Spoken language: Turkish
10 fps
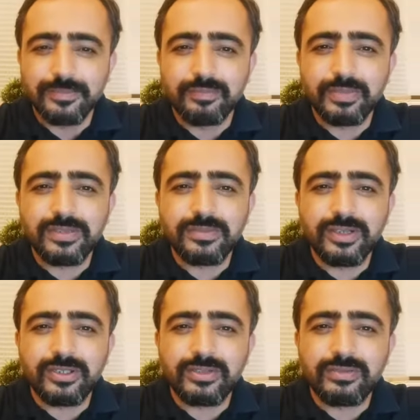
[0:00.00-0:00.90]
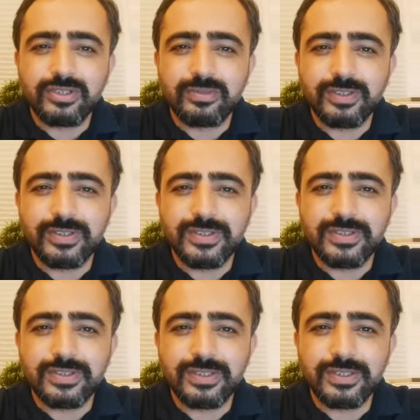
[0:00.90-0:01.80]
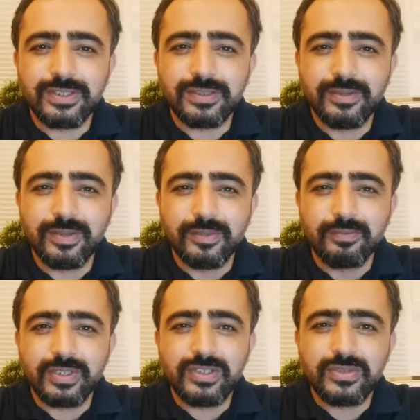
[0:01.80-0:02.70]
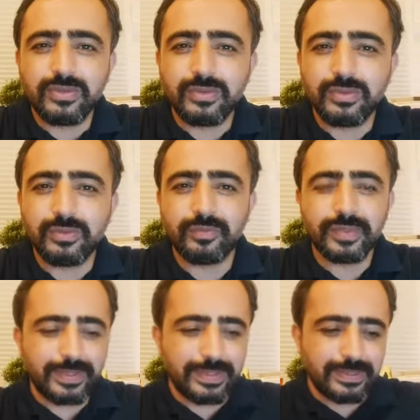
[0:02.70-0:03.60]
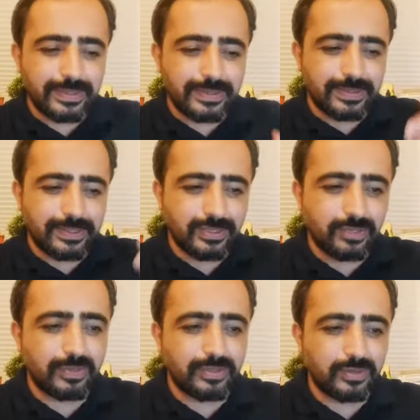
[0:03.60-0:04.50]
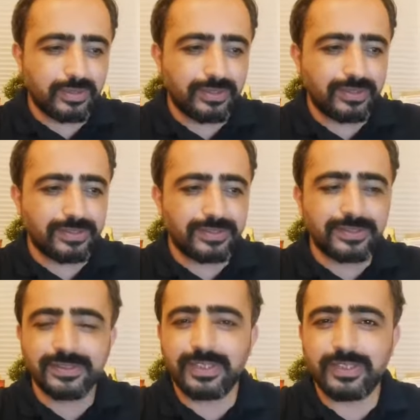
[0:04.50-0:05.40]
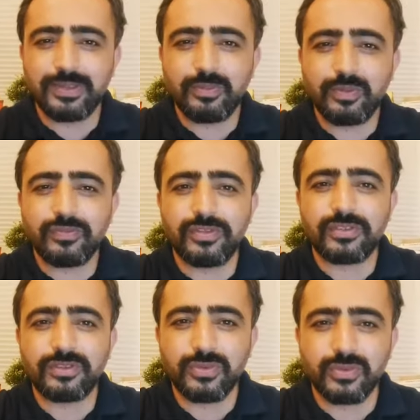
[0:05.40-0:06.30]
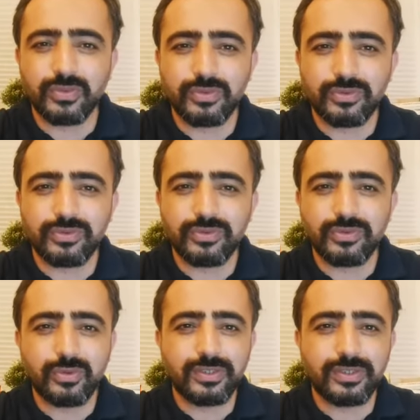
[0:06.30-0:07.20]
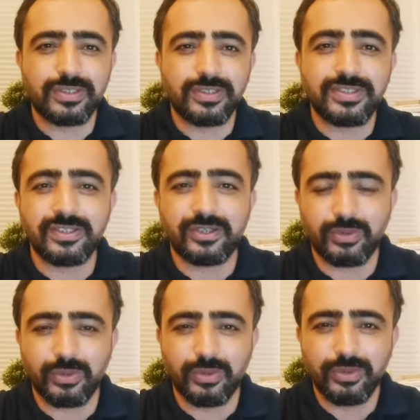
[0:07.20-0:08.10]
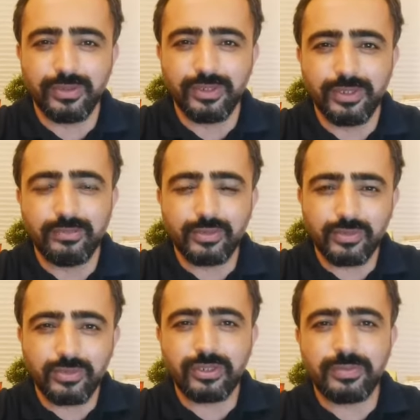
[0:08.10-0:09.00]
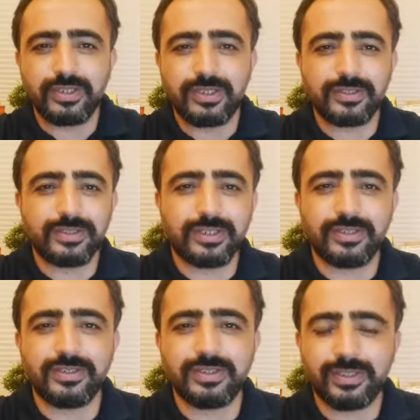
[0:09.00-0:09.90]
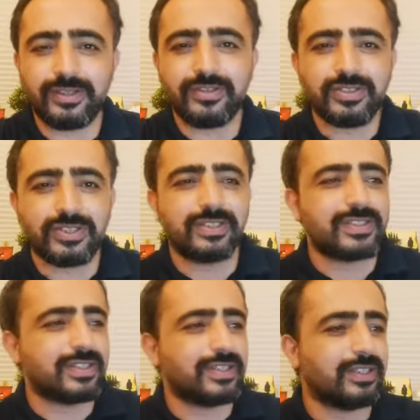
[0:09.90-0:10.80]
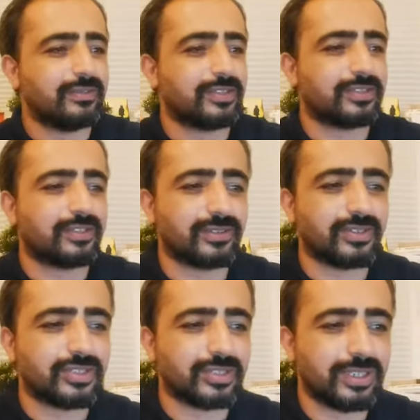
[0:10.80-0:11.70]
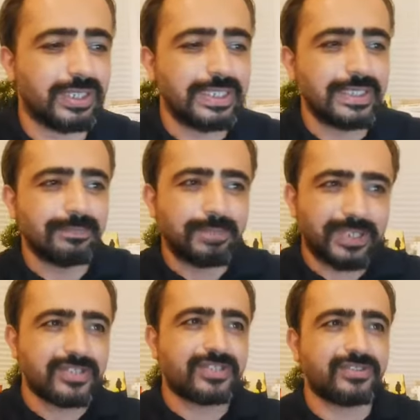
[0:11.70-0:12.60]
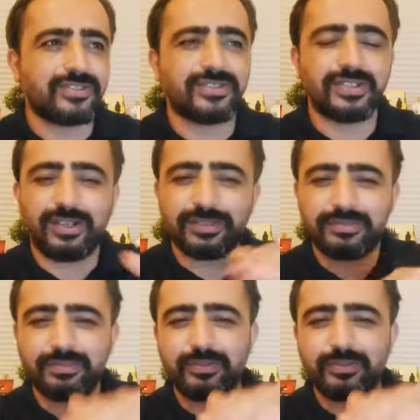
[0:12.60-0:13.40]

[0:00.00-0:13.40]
bir alışveriş merkezindeyken birisi onu satış personeli zannedip ona fiyatları soyuyor. Çünkü oradaki tek siyahi o. Bugünkü Amerika'da da yine aynı şekilde siyahi vatandaşlara bakış açısı alt